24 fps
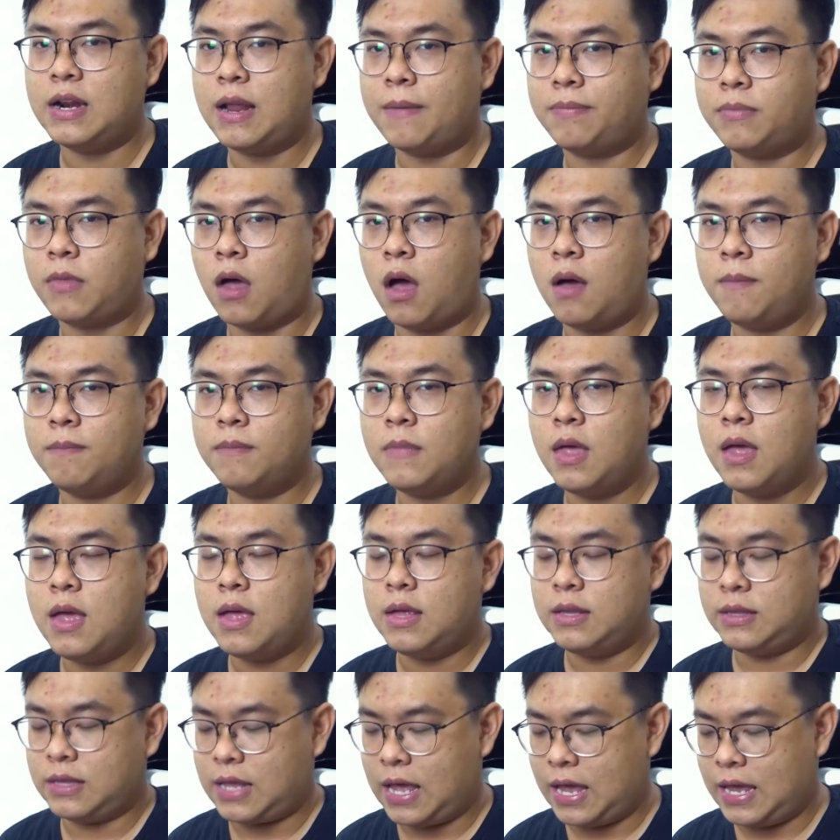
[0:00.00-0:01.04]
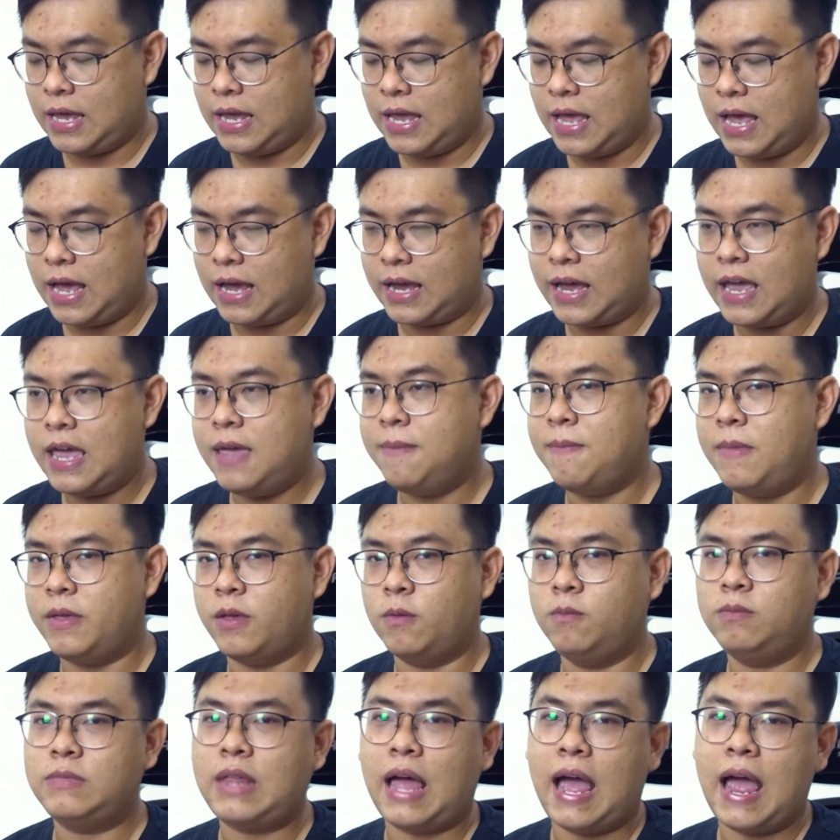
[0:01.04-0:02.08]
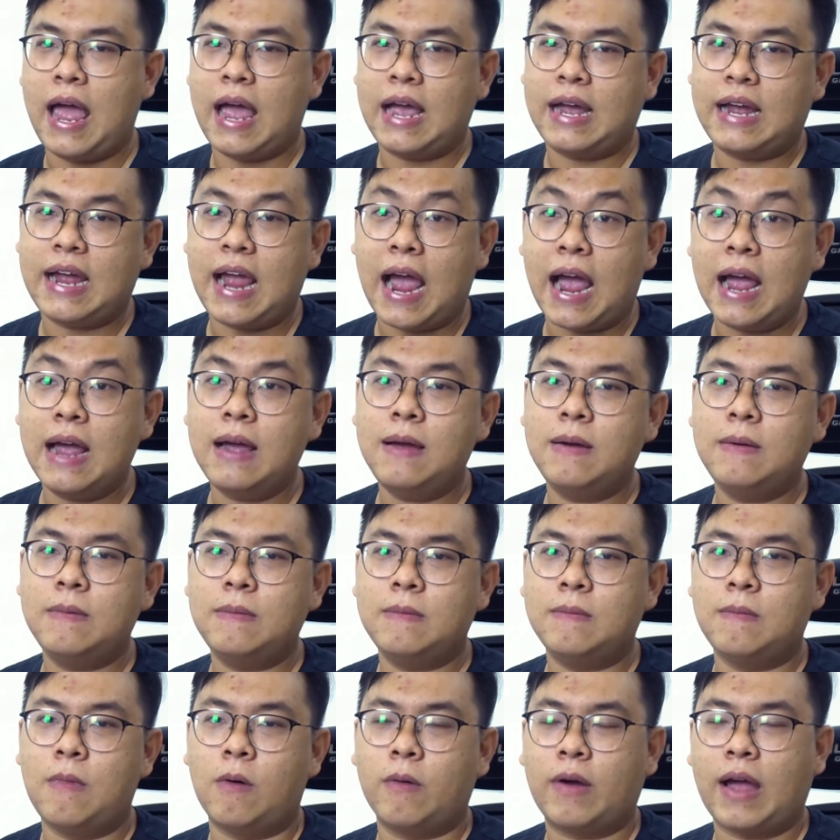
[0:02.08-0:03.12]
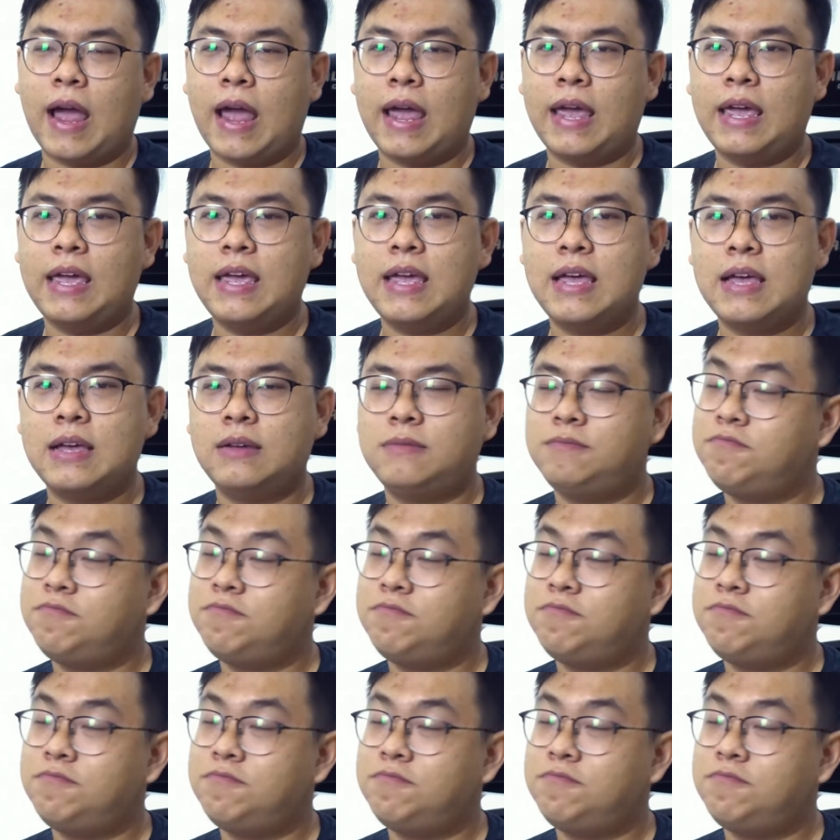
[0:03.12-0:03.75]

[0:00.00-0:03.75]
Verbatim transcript: laptop. Thì khi mà chúng ta gắn một cái,